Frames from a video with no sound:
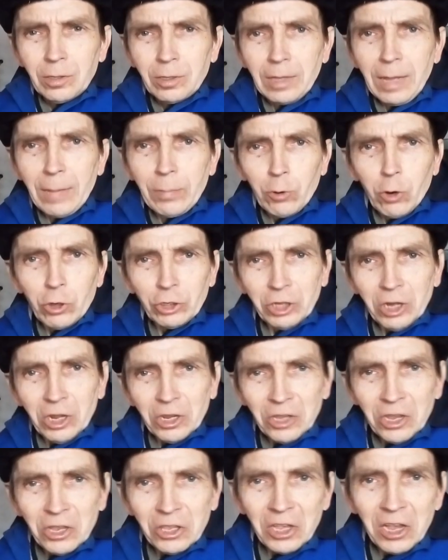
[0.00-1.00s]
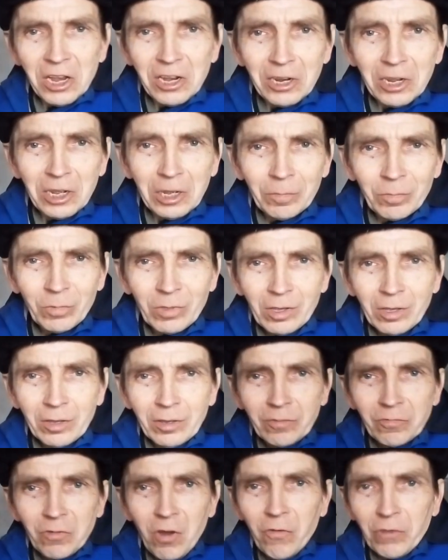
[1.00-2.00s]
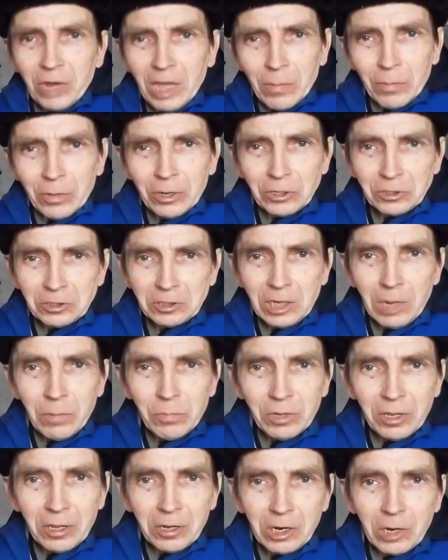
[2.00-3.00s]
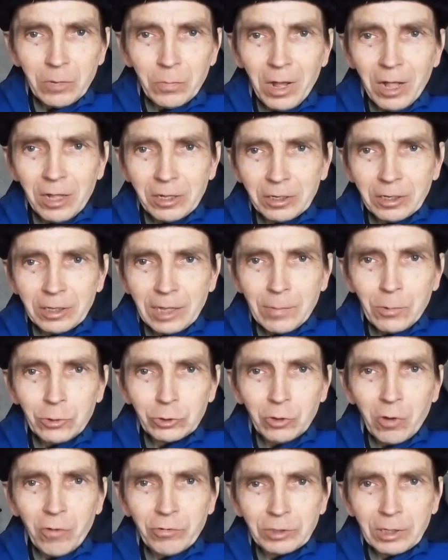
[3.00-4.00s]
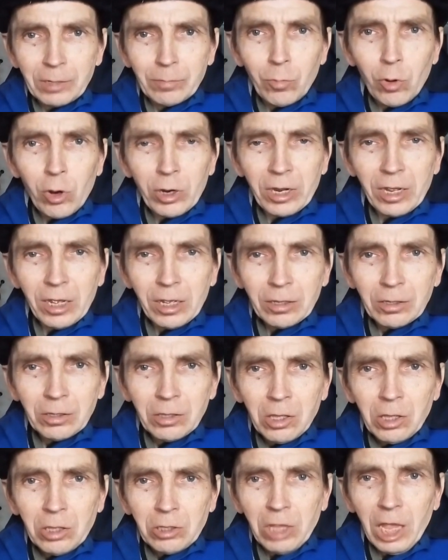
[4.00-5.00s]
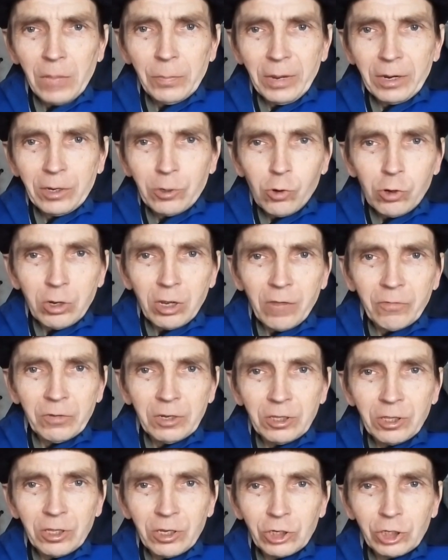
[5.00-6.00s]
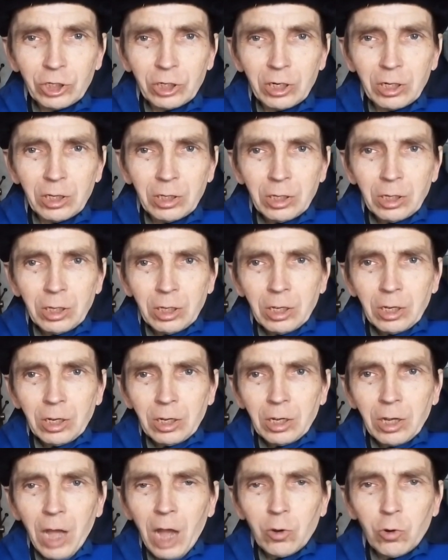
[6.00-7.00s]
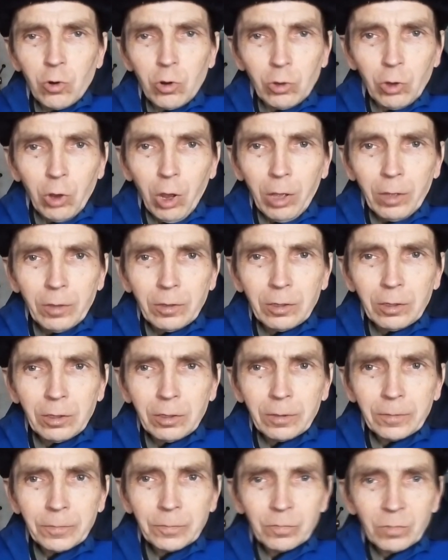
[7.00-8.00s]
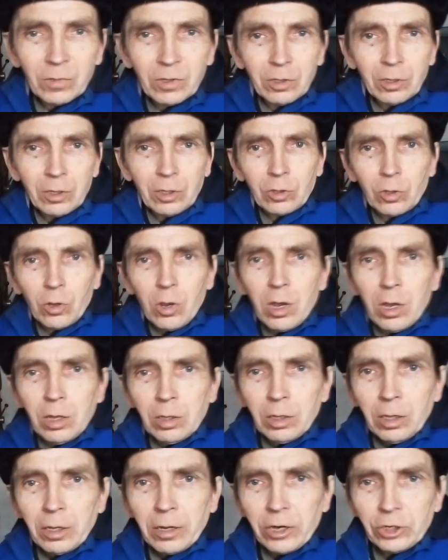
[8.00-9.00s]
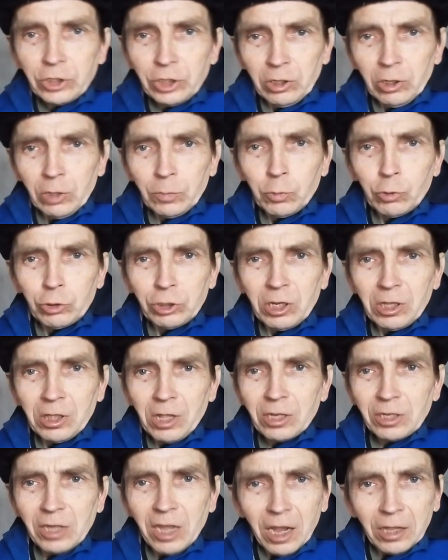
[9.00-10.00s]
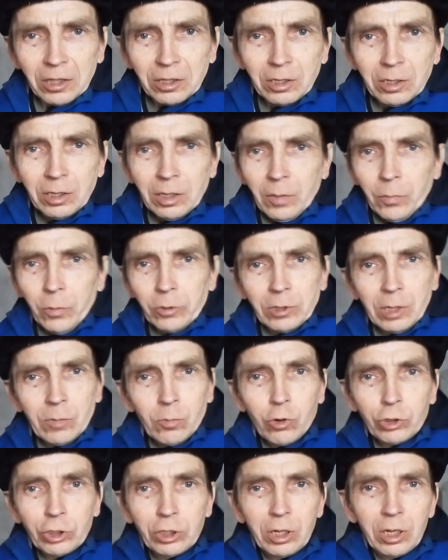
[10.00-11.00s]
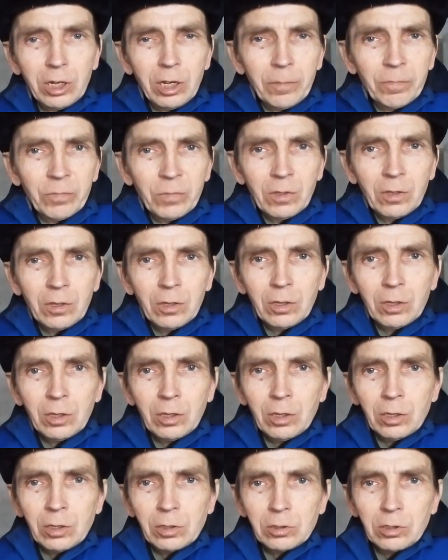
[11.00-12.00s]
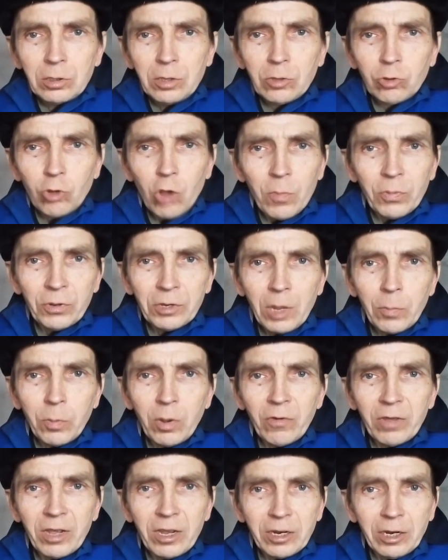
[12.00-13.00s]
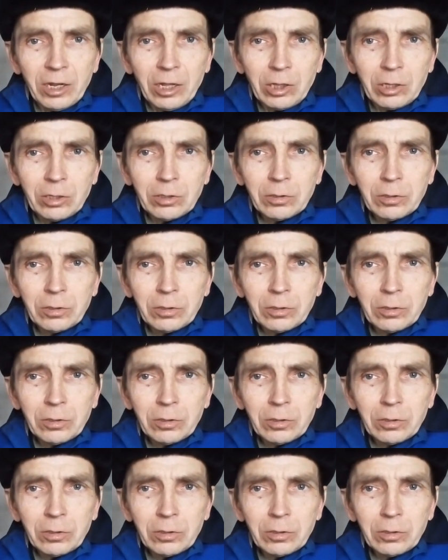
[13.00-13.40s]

На прошлой неделе, во время зимней рыбалки на Московском море, дед Петруха вытащил акулу, но решил отпустить назад, потому что Никто бы не поверил.